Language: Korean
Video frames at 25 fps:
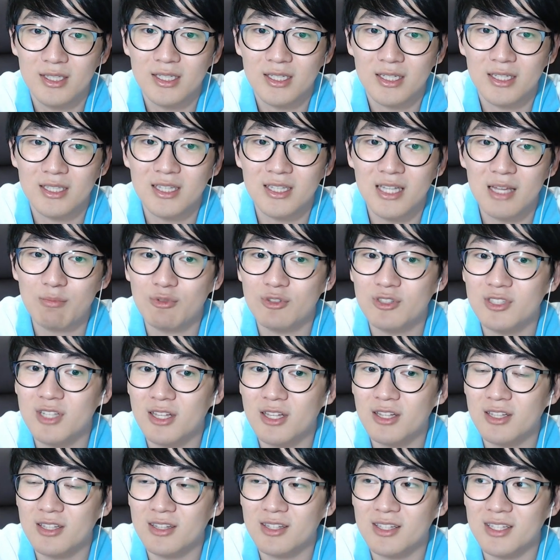근데
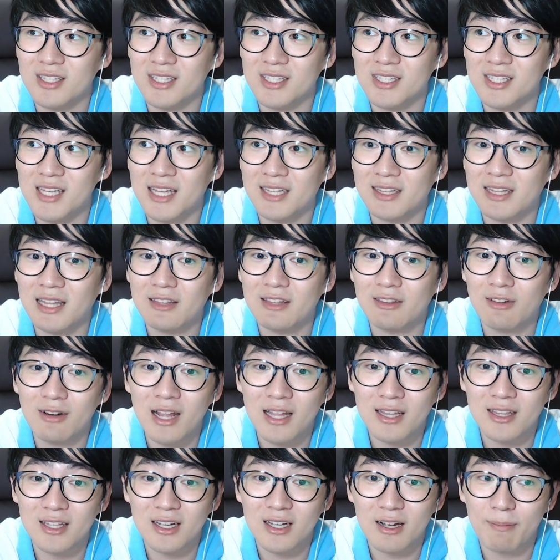문제는 이에
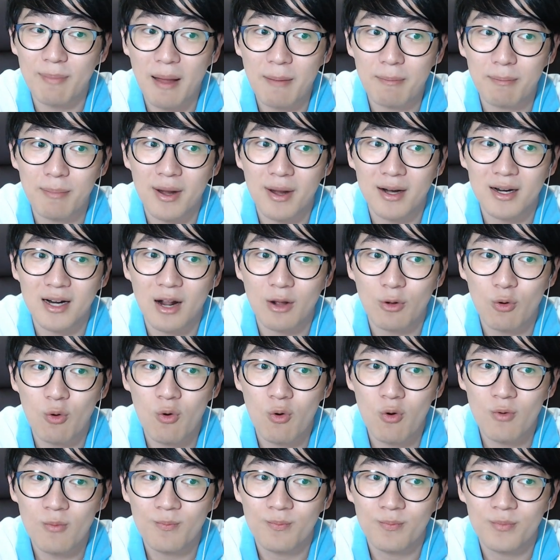네덜란드가 반발을
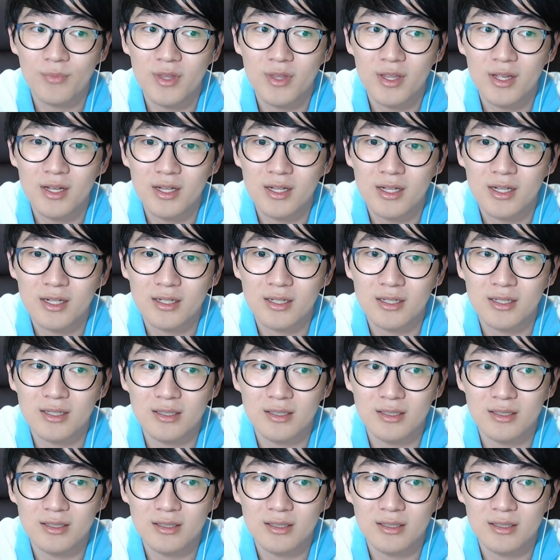하고 그